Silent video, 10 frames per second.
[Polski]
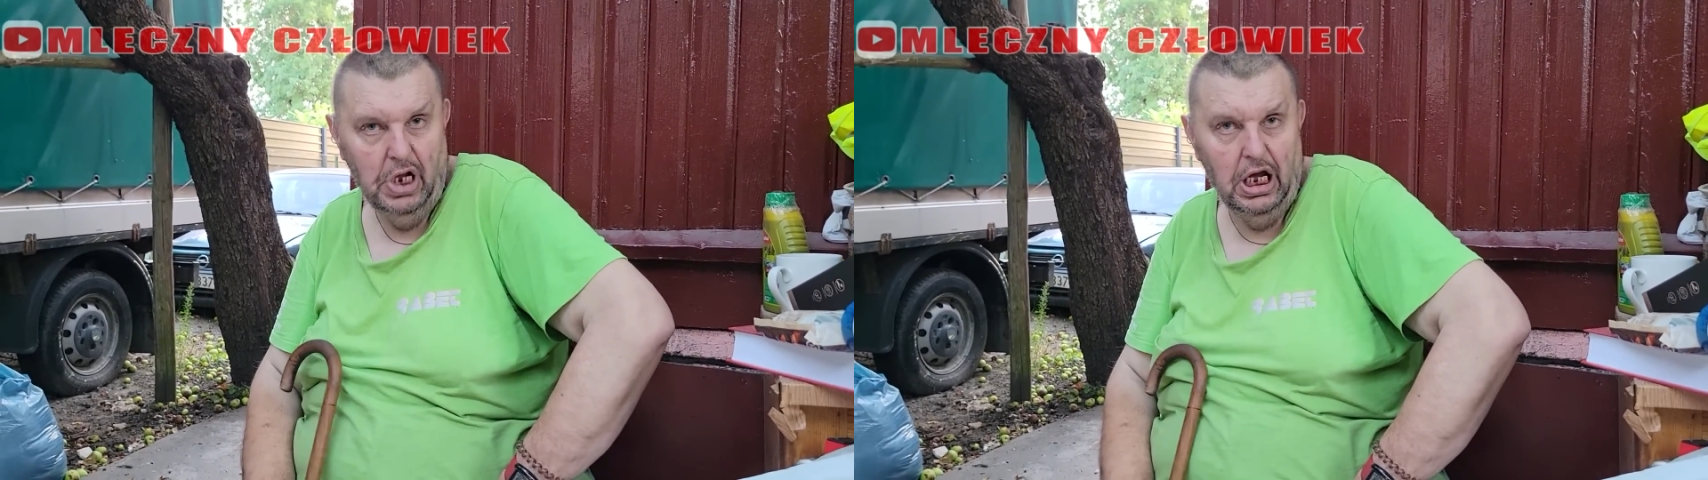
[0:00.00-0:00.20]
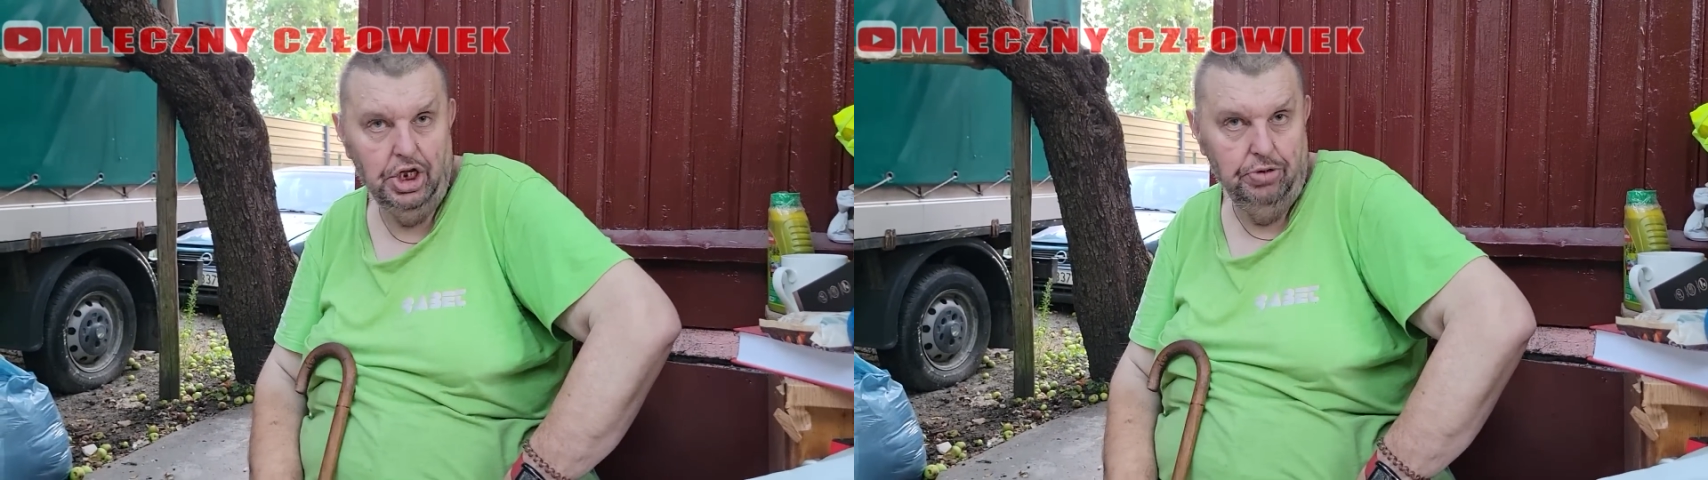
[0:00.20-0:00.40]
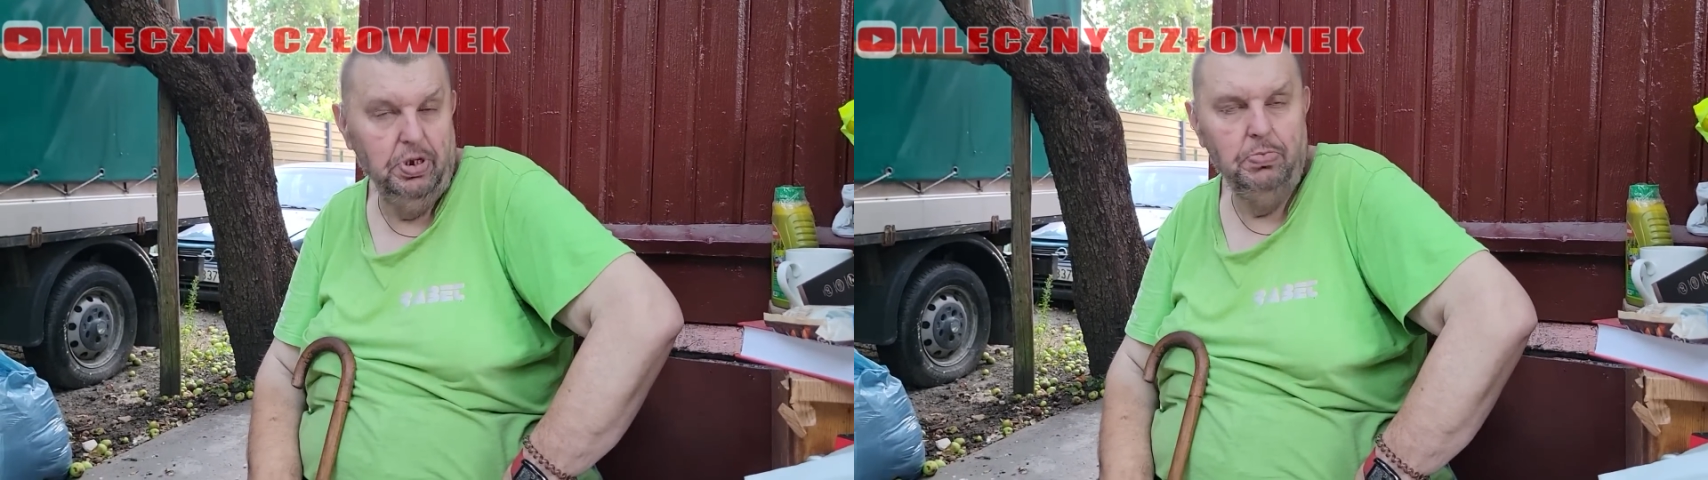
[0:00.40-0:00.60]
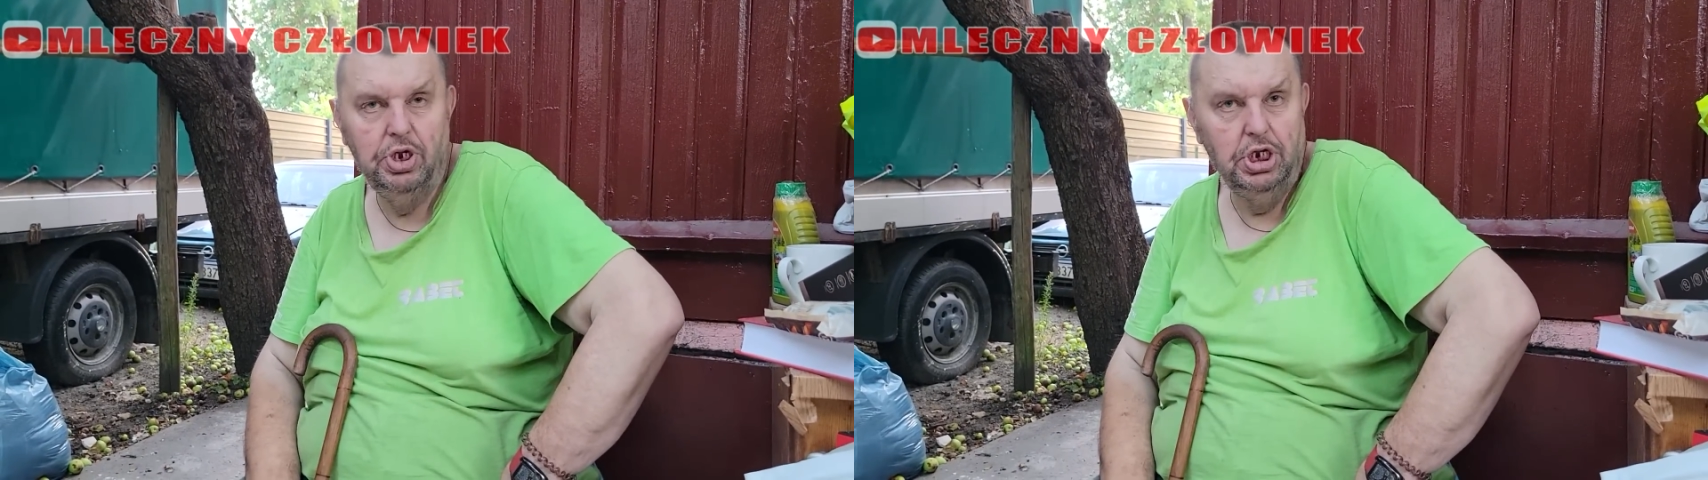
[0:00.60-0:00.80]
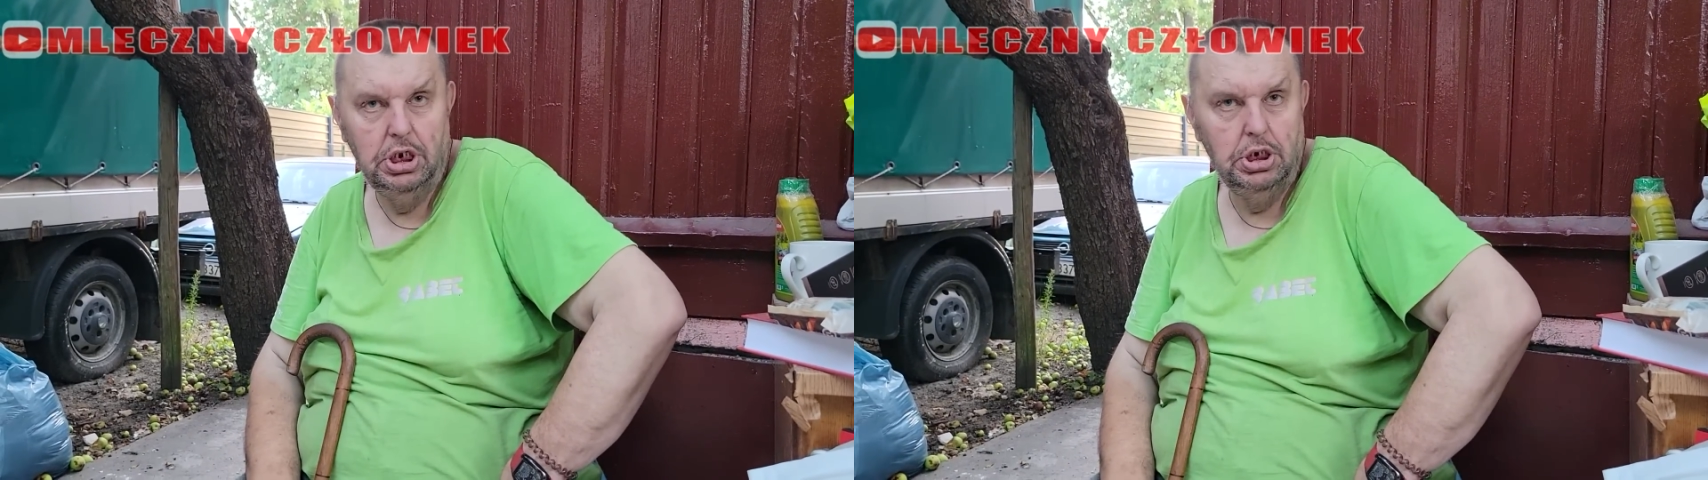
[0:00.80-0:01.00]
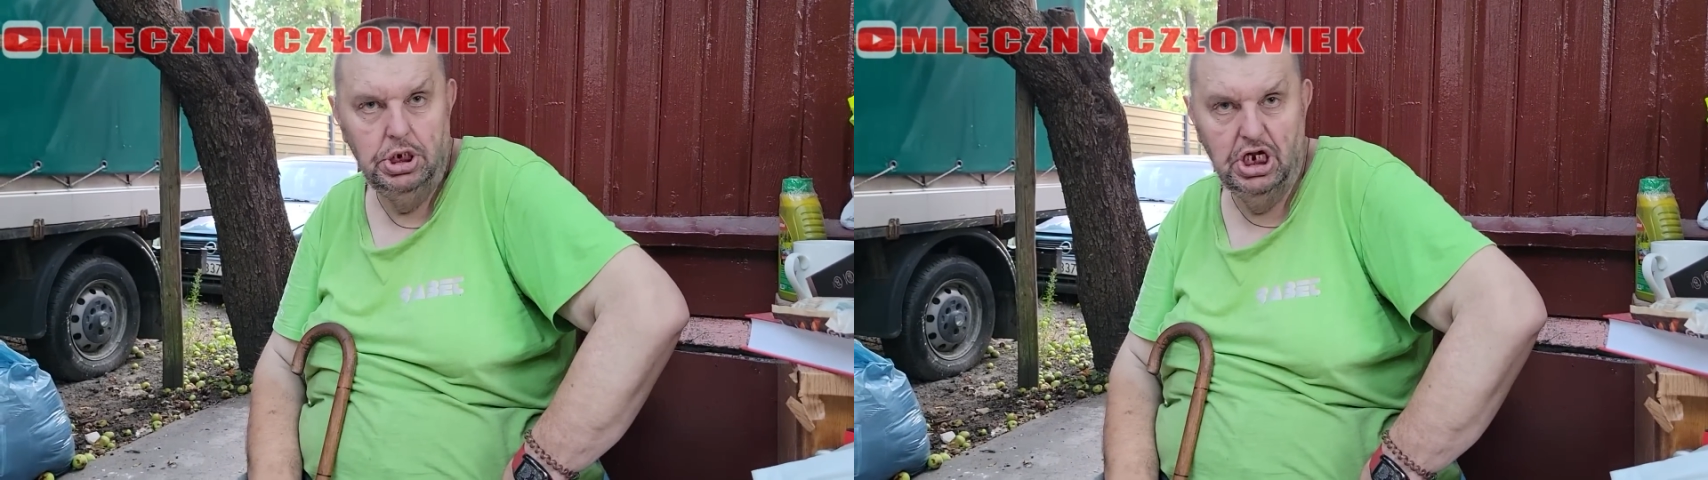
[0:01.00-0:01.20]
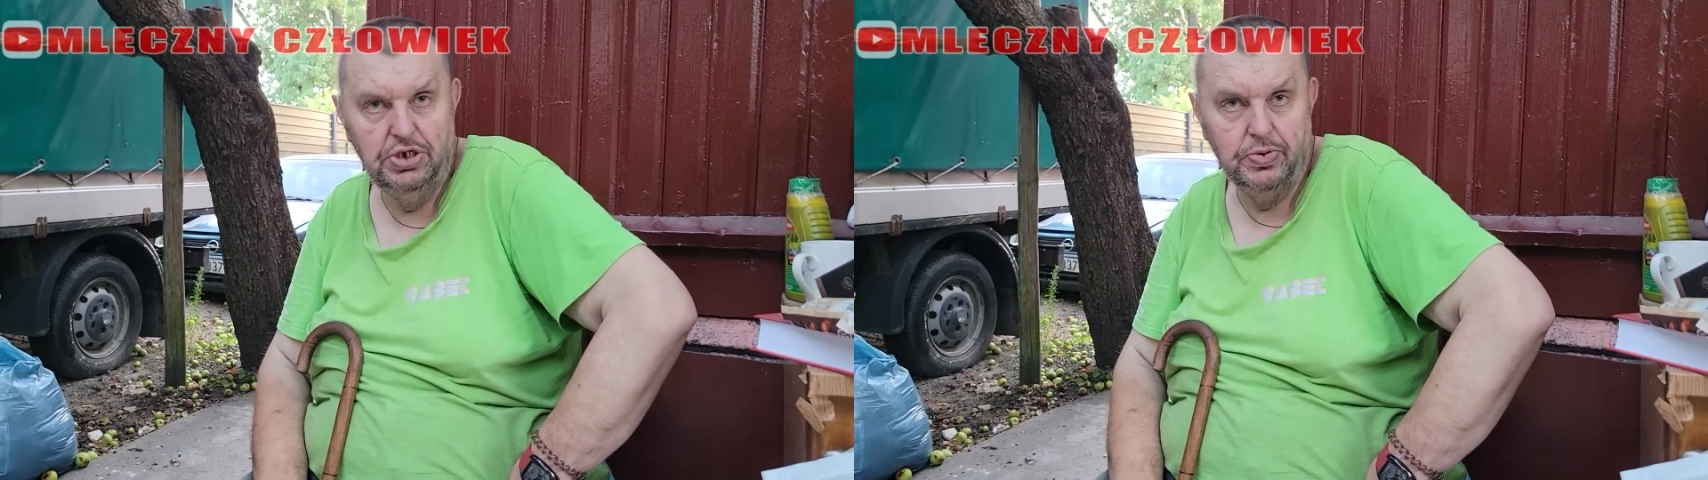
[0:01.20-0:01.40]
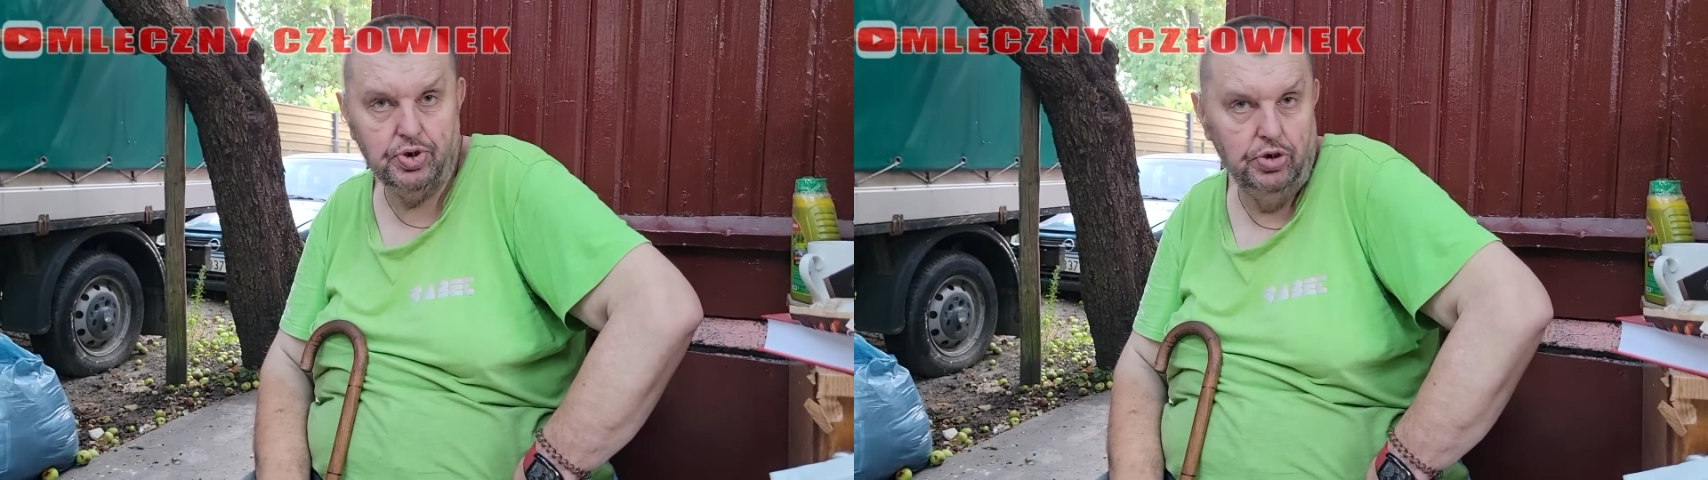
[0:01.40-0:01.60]
A, imię i, i
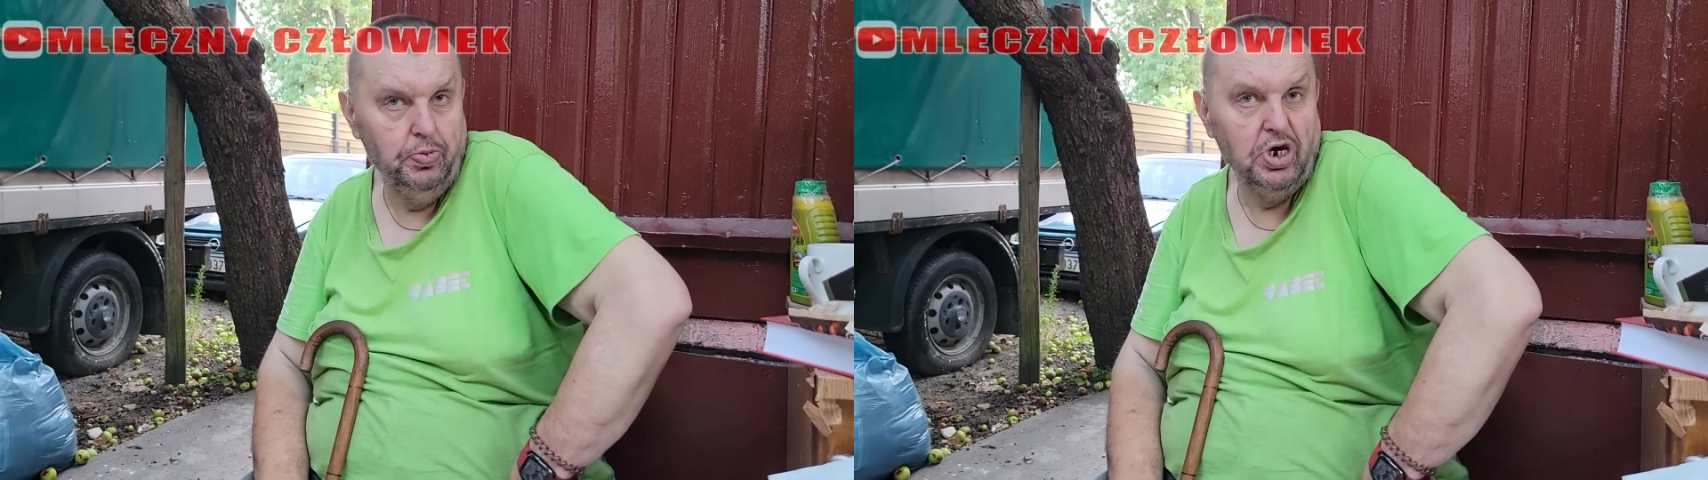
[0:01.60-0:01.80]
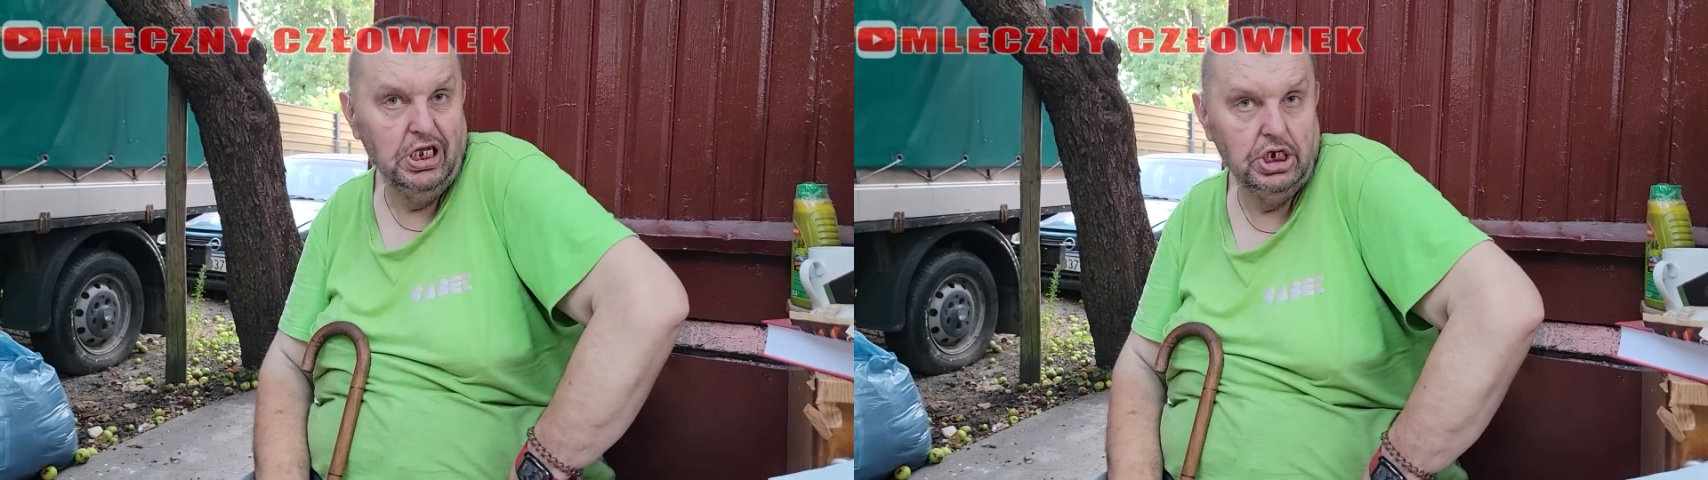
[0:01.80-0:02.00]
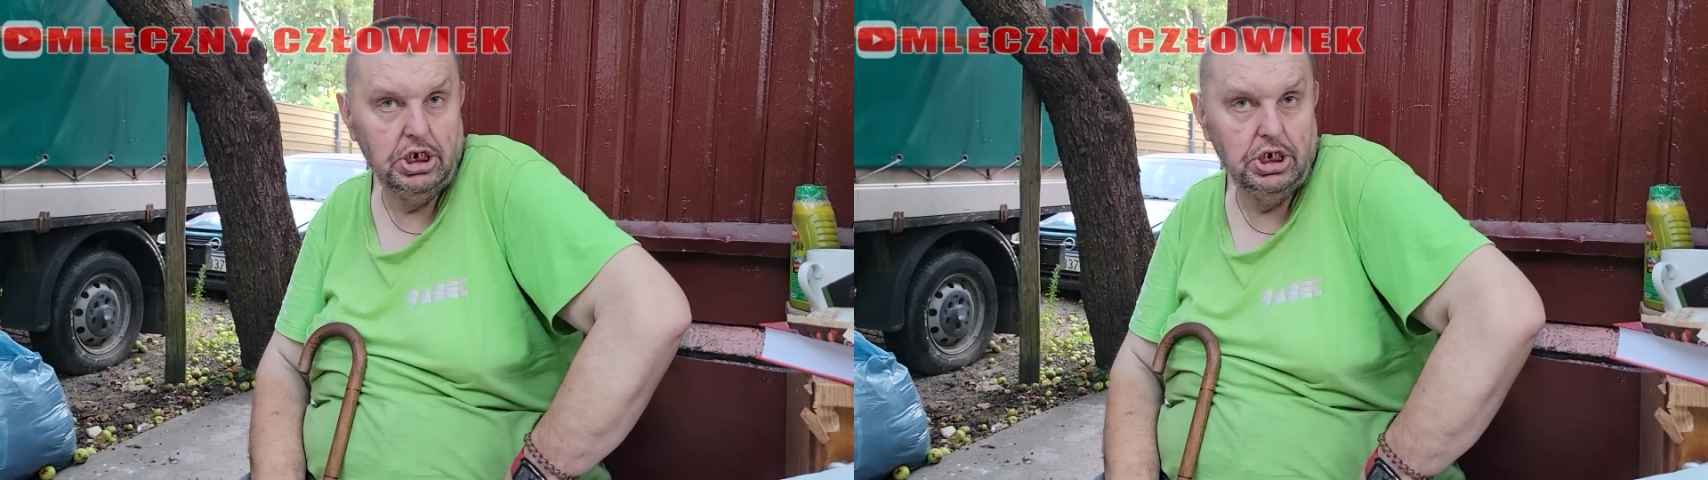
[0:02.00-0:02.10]
nazwisko i pokazać.